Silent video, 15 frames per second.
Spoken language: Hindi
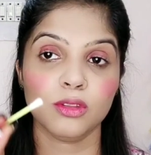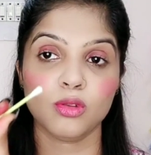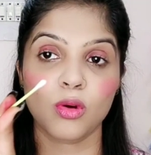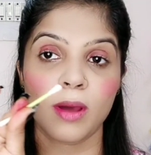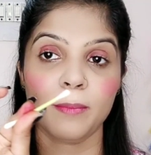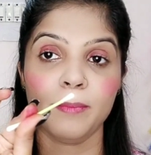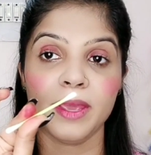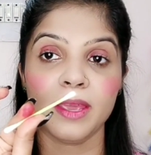तो
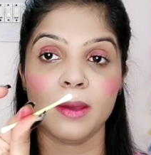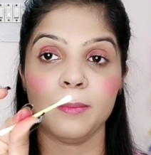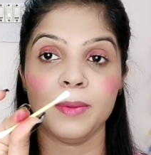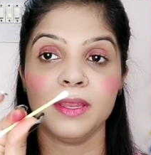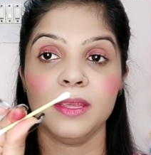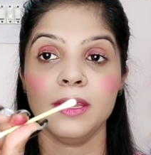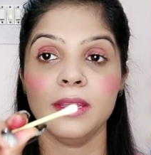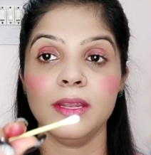अब मैं यहाँ
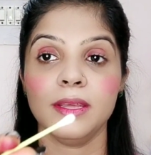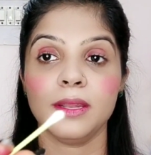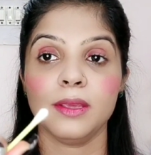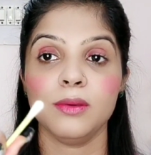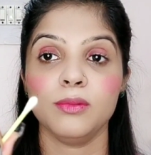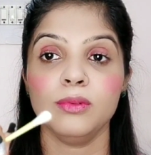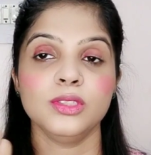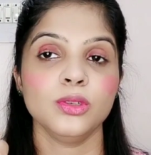पर ये ले
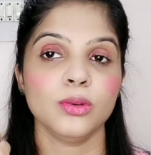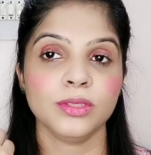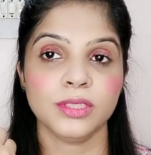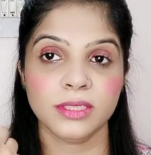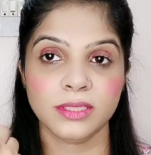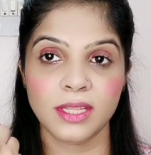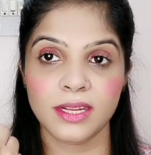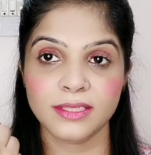रही हूँ तो
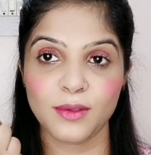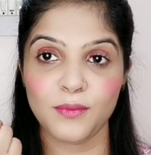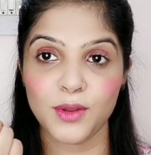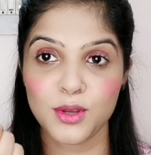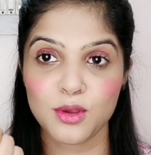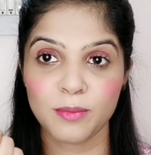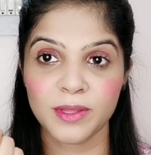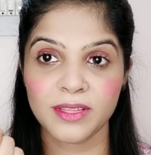जिस तरह से
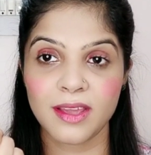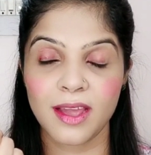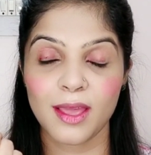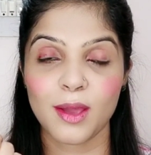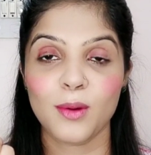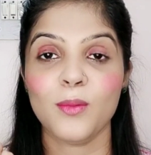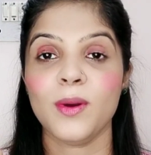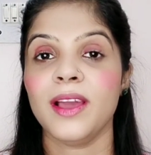वीडियो में
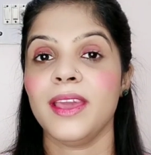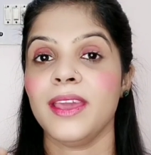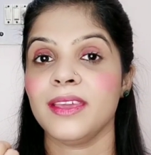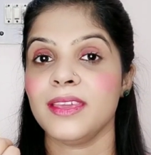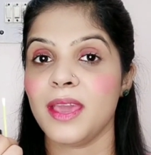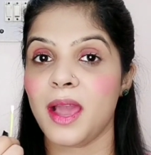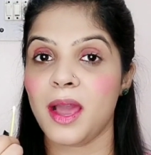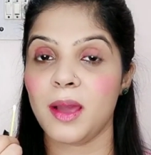दिखाया हुआ है कि